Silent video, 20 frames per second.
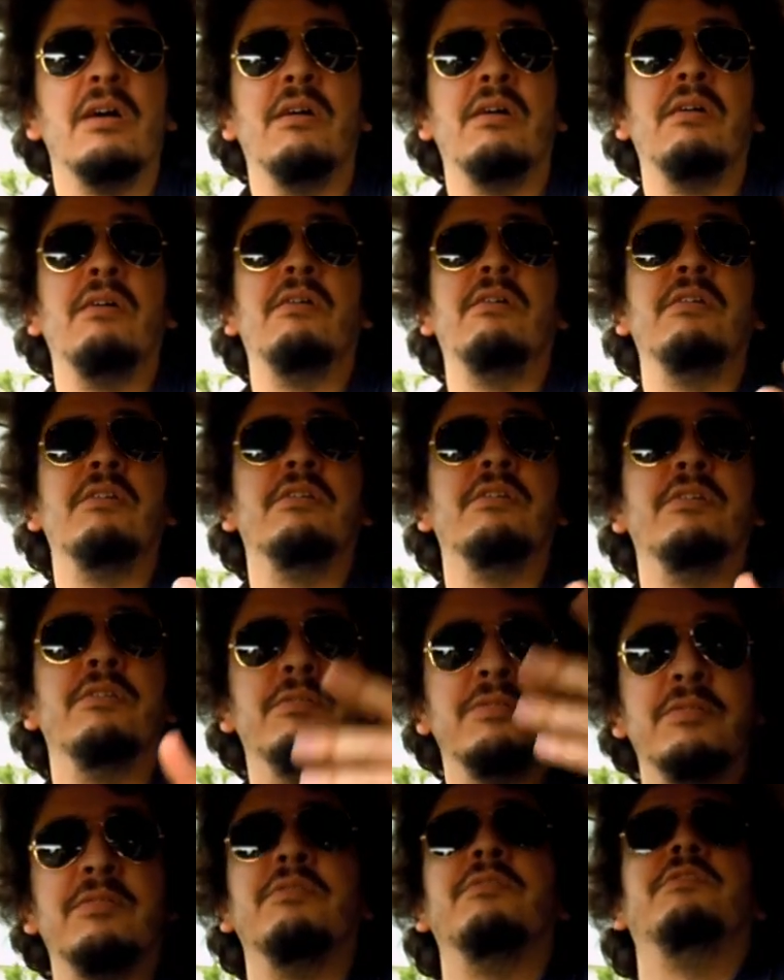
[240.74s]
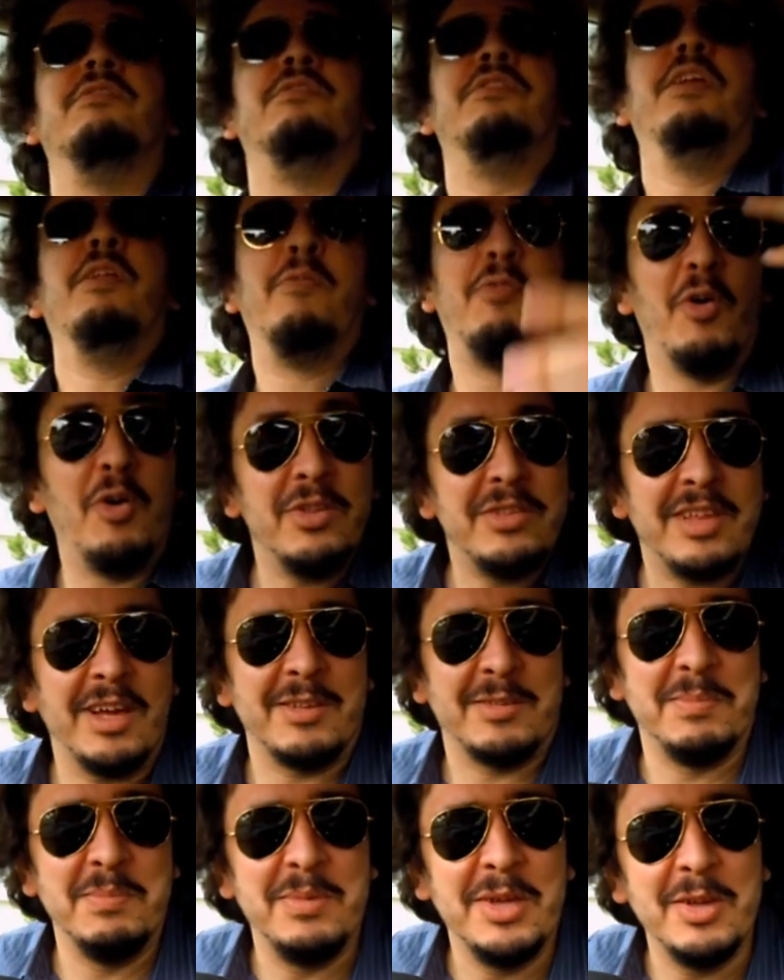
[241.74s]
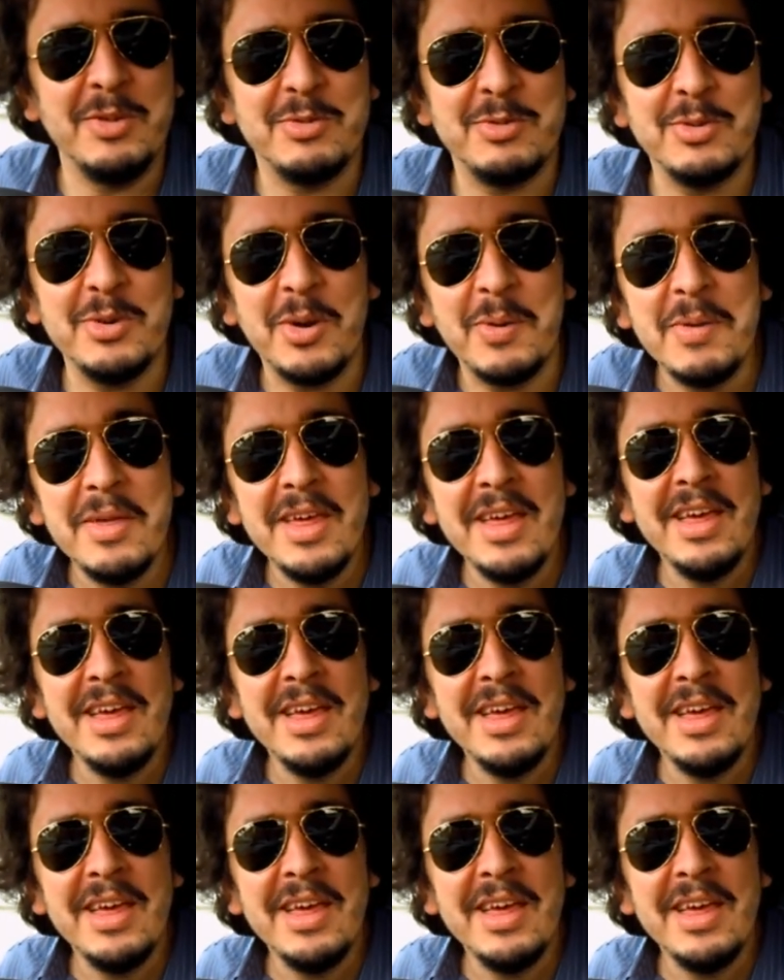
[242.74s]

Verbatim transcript: Euh, si si fantasme, bien sûr,